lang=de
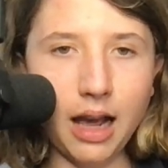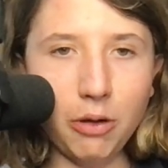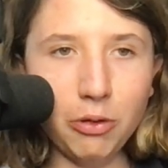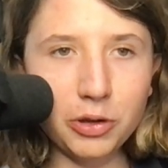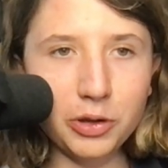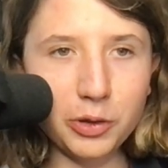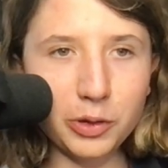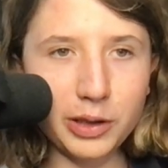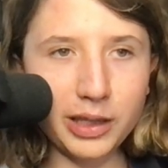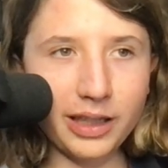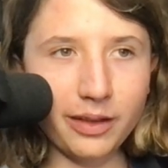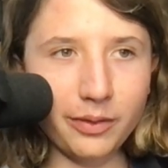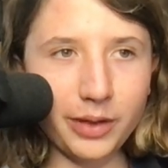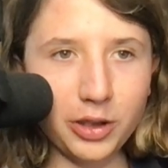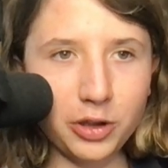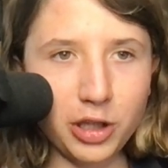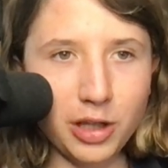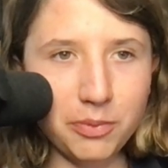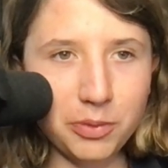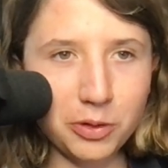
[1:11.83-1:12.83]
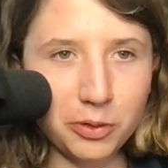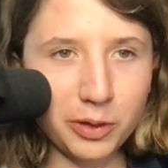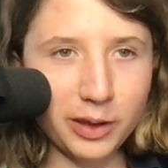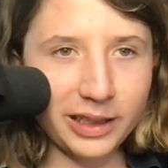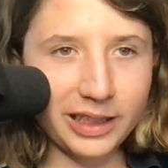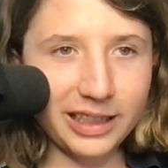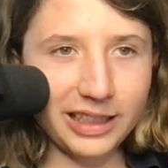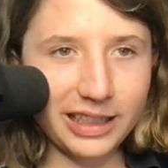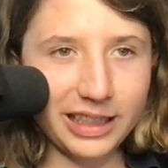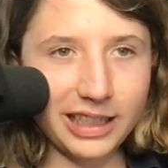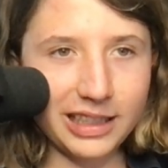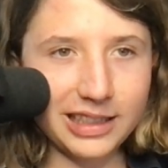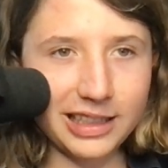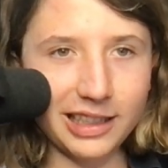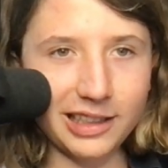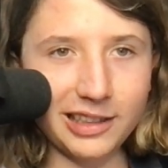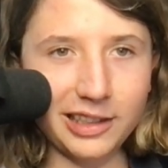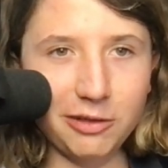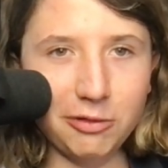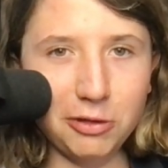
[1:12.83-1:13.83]
auch so Sachen wie Chips oder generell
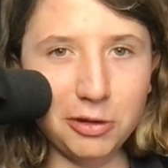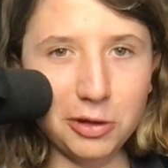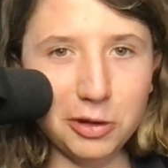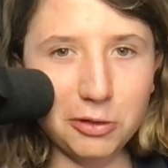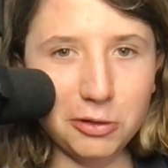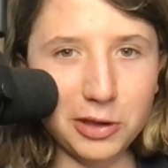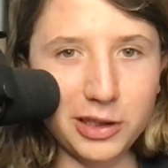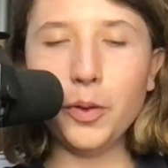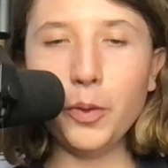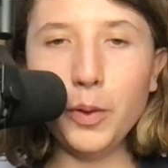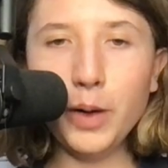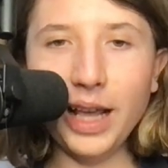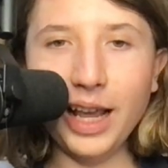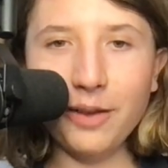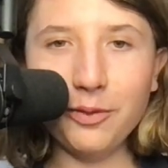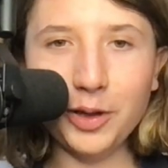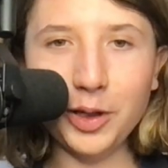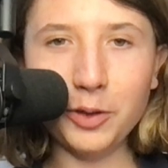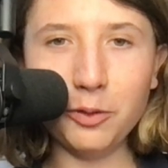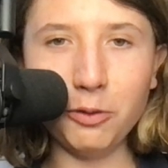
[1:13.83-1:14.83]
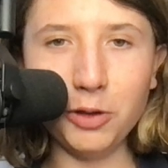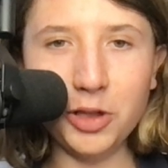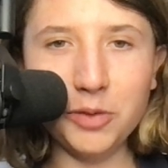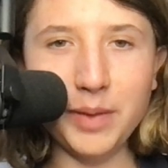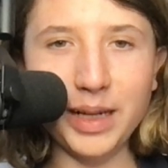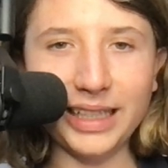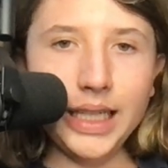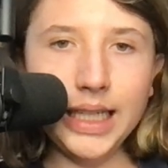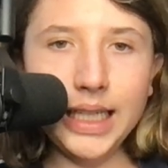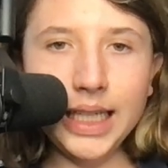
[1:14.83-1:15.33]
Sachen, die ungesund sind und einfach gut schmecken.